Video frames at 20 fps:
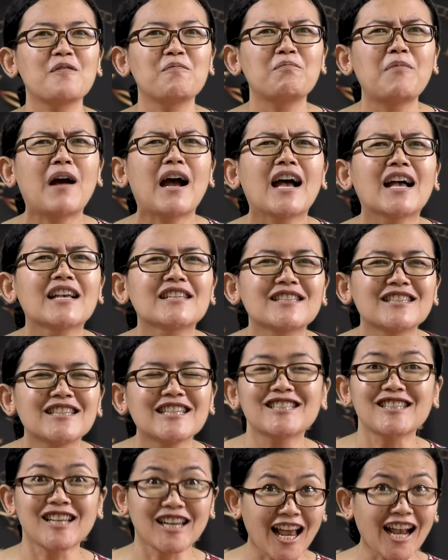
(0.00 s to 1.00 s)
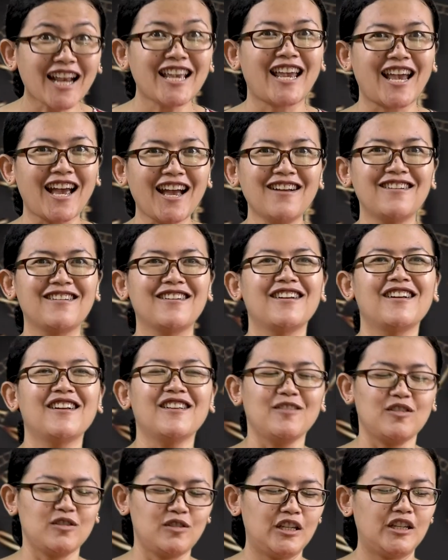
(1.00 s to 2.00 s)
Pasti senang ya?
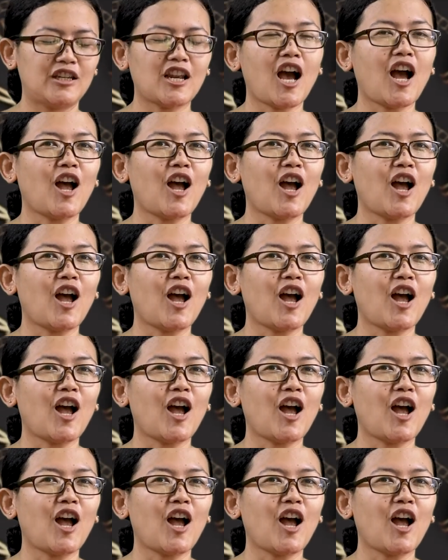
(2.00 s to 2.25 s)
Tidak